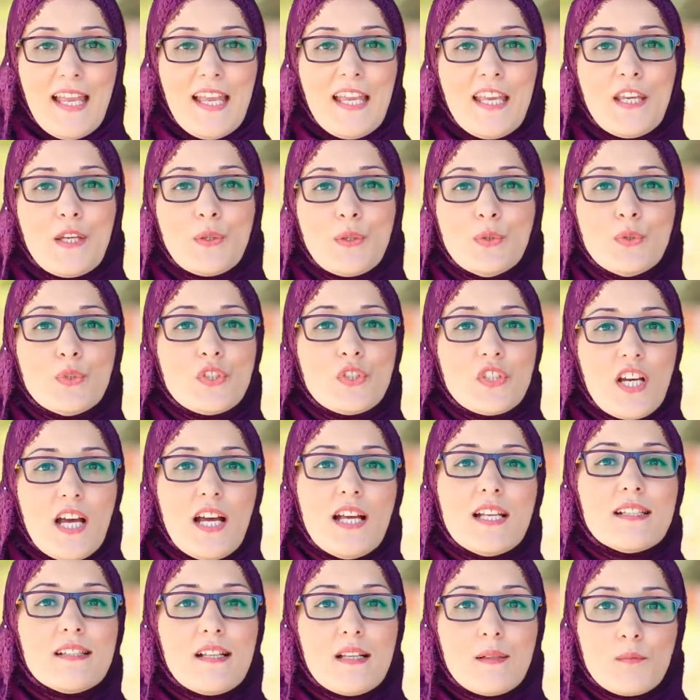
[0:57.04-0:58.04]
يكون
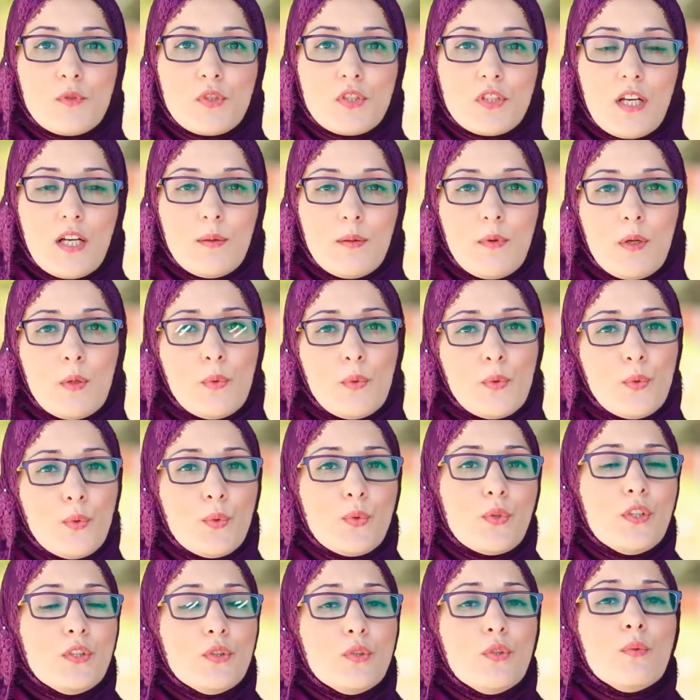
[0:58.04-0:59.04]
جاهز للمستقبل ويكون
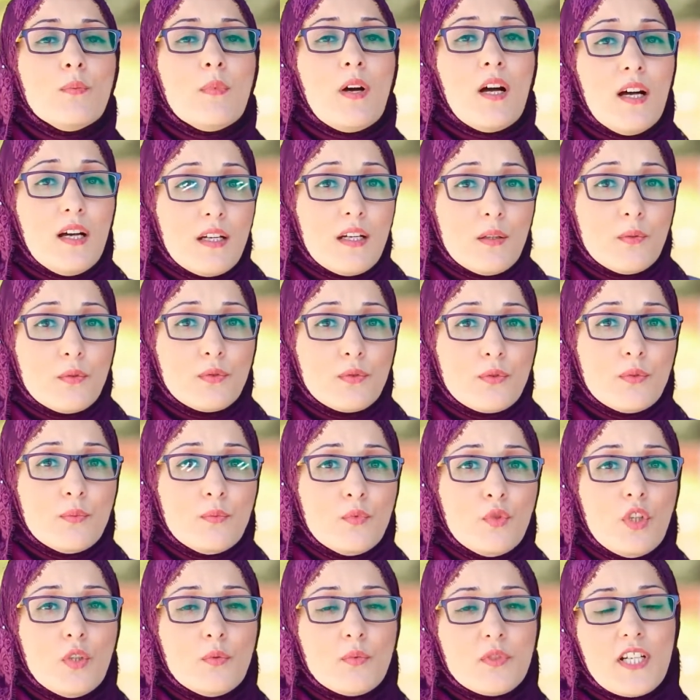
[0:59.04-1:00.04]
عنده المهارة
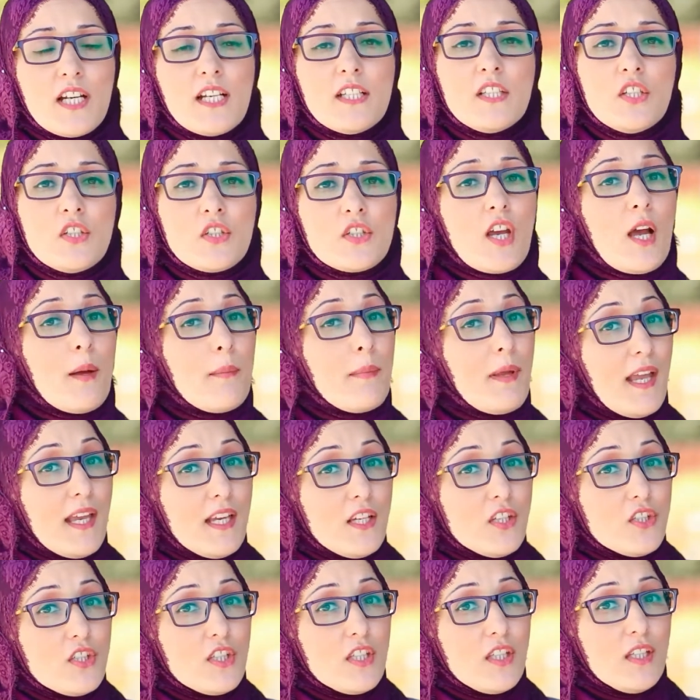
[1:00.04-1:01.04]
والطموح مشان ينجح بأي
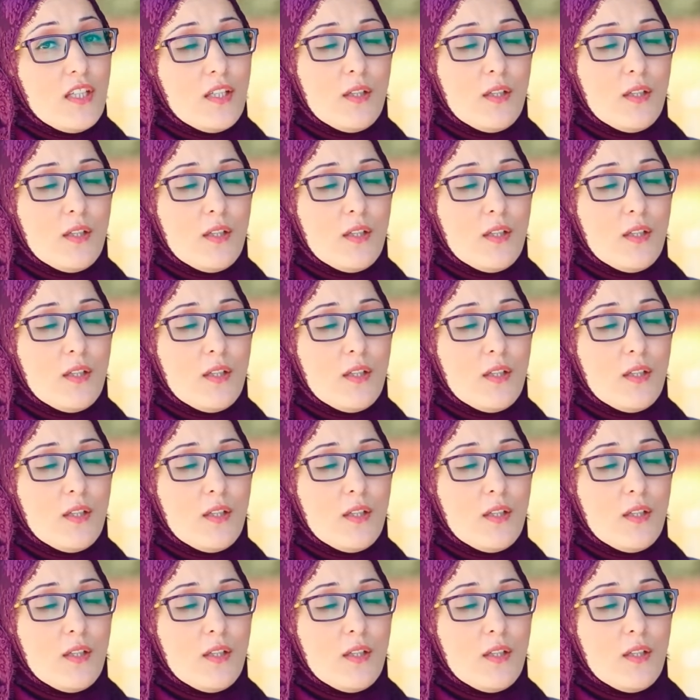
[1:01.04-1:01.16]
شيء